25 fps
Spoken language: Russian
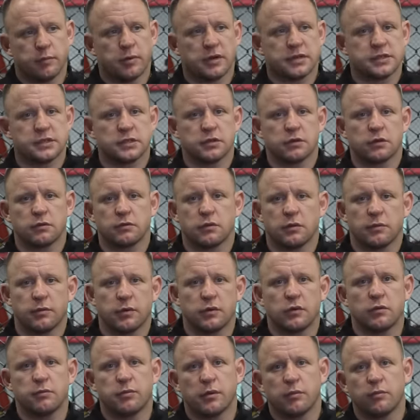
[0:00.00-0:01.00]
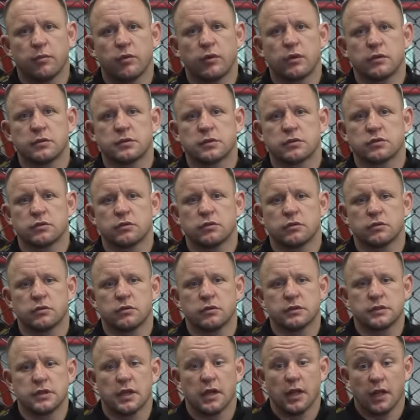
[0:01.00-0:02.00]
побоксируем, там пойдем поборемся, что-то,
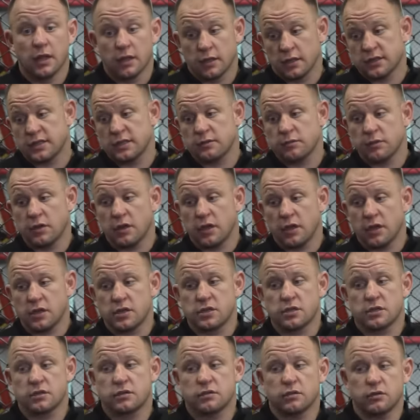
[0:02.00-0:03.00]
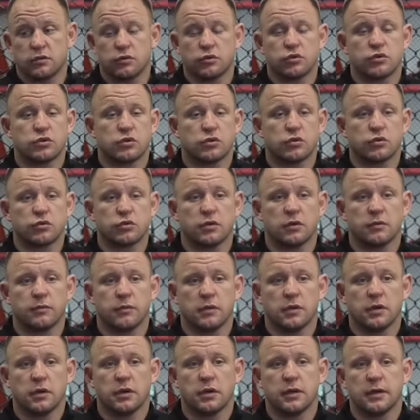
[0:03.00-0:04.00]
то есть на самом деле я считаю, что это очень круто,
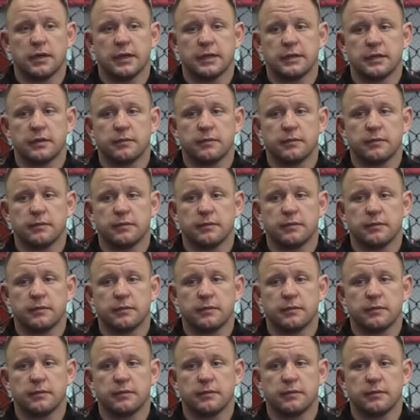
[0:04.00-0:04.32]
э,